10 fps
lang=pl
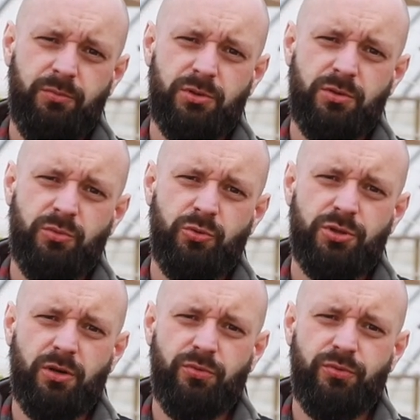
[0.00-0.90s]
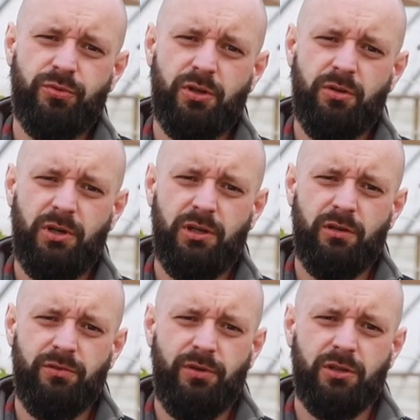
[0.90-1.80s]
bierzemy udział w e,
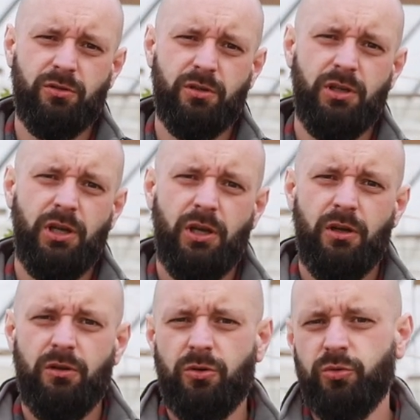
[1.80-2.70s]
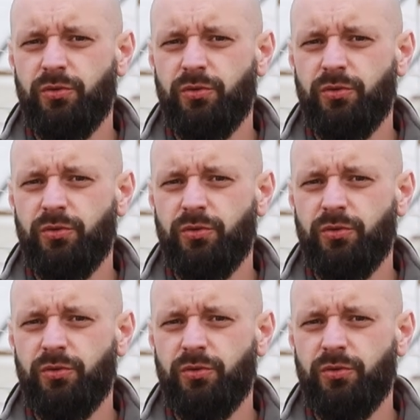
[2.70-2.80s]
Malinowym Faktory roku